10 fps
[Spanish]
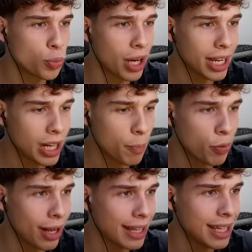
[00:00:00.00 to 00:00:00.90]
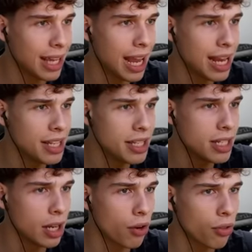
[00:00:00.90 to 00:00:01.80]
voy a agarrar por aquí el
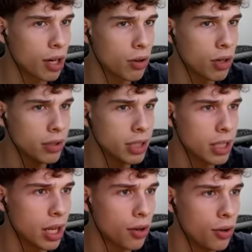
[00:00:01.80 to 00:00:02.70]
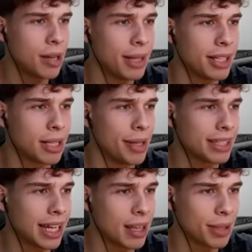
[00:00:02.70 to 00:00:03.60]
hierro del golem de hierro Y vale,
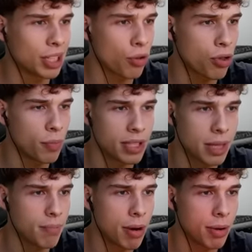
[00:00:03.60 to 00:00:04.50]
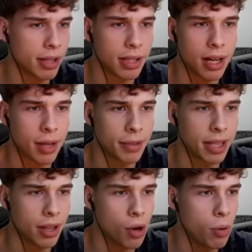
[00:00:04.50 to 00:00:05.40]
chavales, hay demasiados zombies, ¿eh? Me voy a tener que
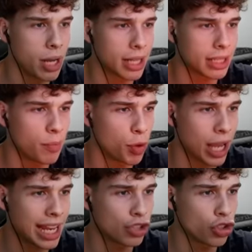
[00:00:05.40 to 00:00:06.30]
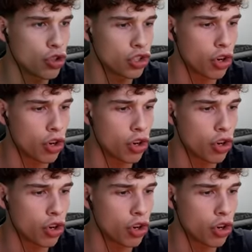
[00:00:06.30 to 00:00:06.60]
meter de nuevo la casa porque esto no es